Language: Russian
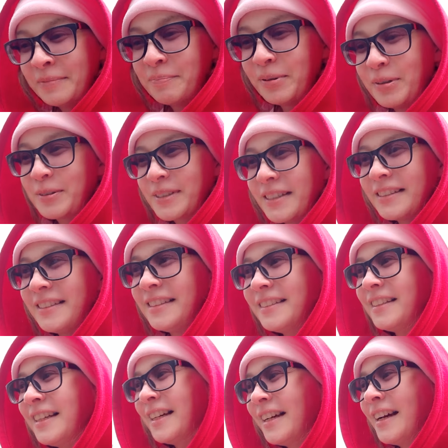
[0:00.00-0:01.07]
плюс
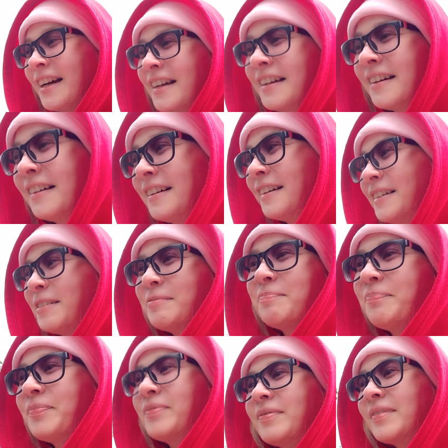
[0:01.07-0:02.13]
один, э,
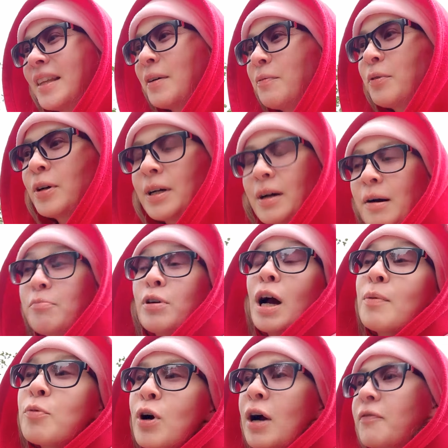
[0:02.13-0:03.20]
там
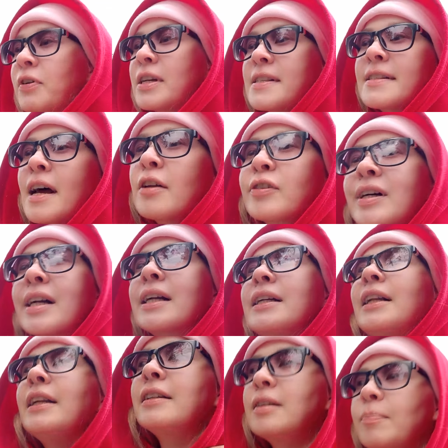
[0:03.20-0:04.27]
кому как вырастают
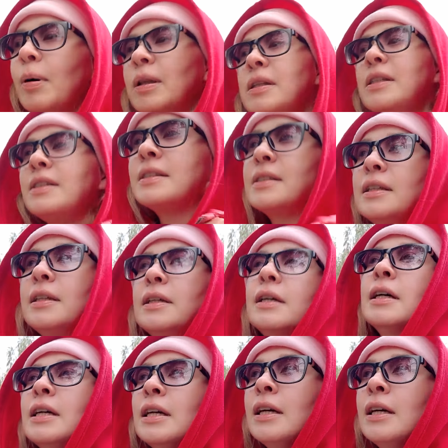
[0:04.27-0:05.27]
крылья дополнительные,